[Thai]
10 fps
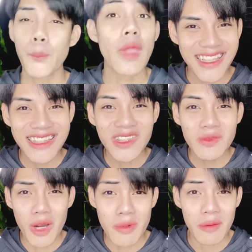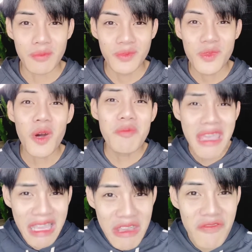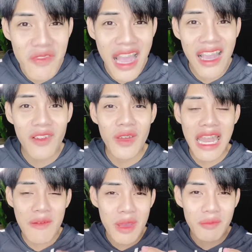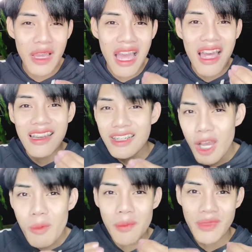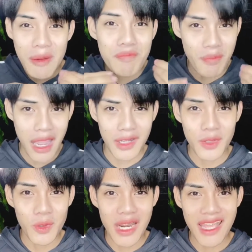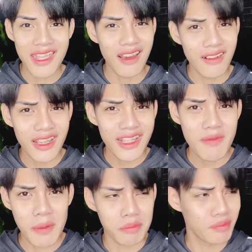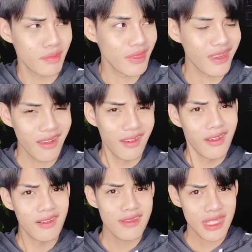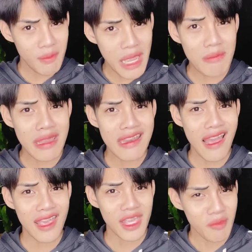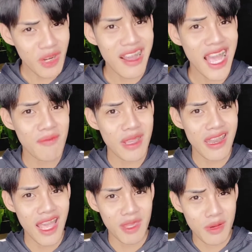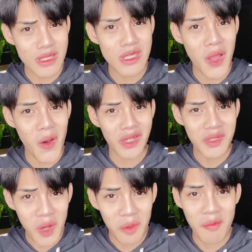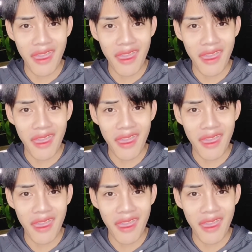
คือคุณหมอแบบร้องเพลงให้ฟังเวลาแบบเราแบบทำปากอยู่อะไรเงี้ยเอ้ยคือแบบสบายไปไหนผ่อนคลายไปไหนพอสอนึกออกไหม